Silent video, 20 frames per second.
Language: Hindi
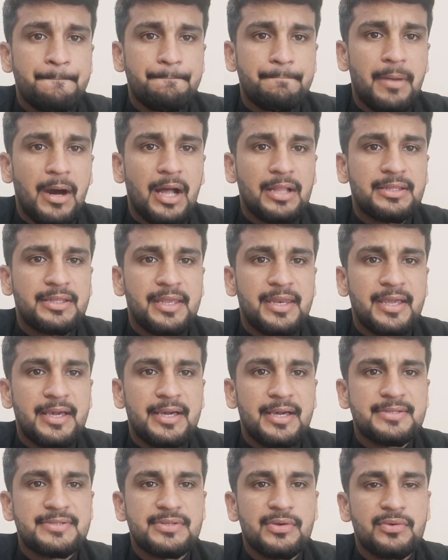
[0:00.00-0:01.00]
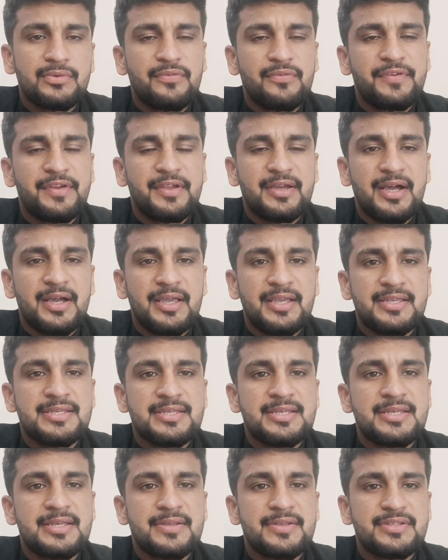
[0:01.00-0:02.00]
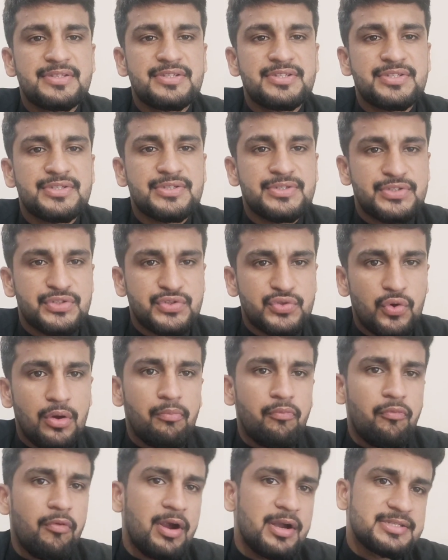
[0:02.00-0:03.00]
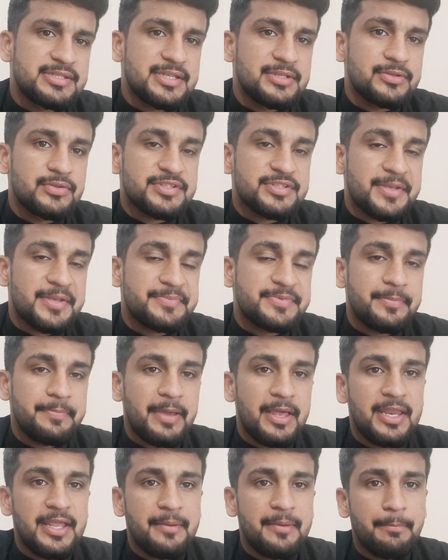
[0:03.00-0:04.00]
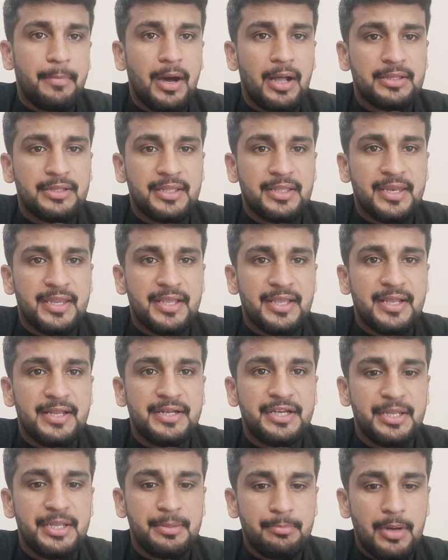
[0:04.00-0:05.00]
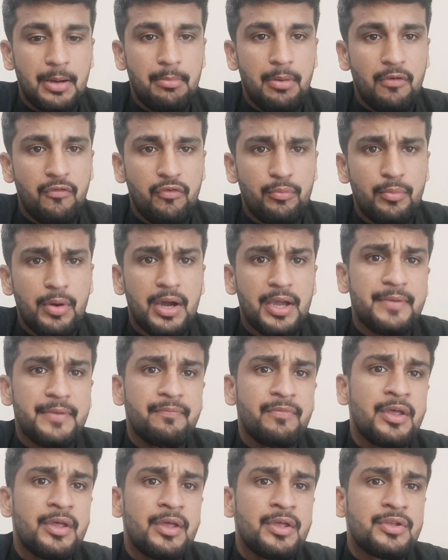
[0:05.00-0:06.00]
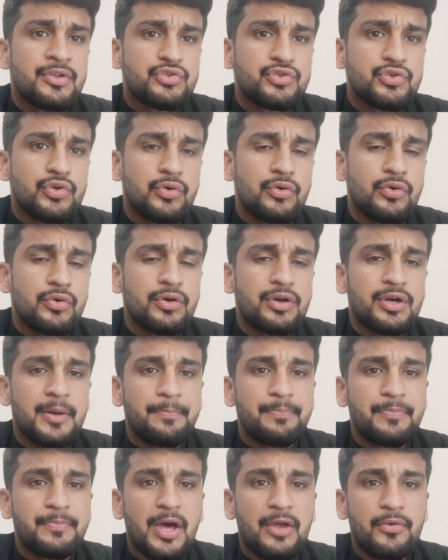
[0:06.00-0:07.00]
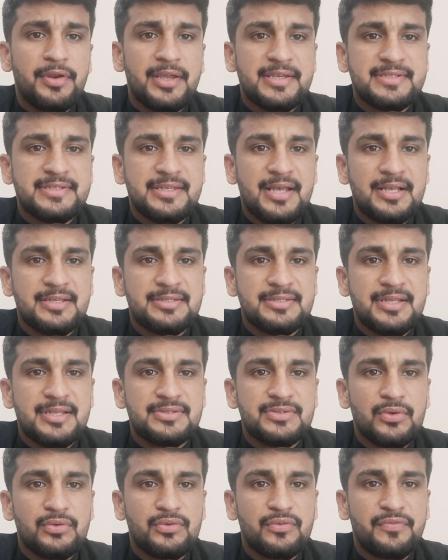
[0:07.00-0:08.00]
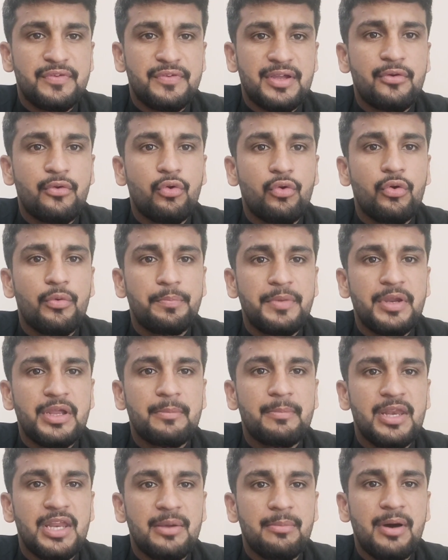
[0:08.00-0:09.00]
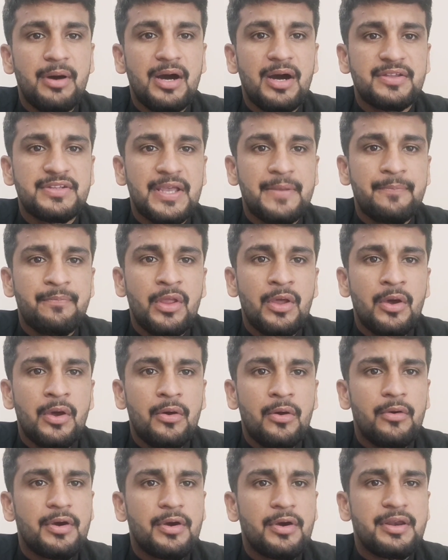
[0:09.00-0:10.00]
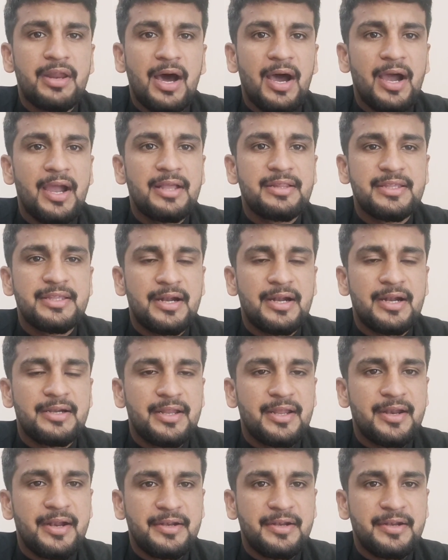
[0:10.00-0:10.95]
बात करेंगे साउथ अफ्रीका के स्ट्रॉन्ग पॉइंट्स की तो सबसे पहले हम बात करेंगे टिम्बा बाबूमा की जो कप्तान होने के साथ साथ साउथ अफ्रीका के ओपनिंग बल्लेबाज हैं और नहायत ही अंडर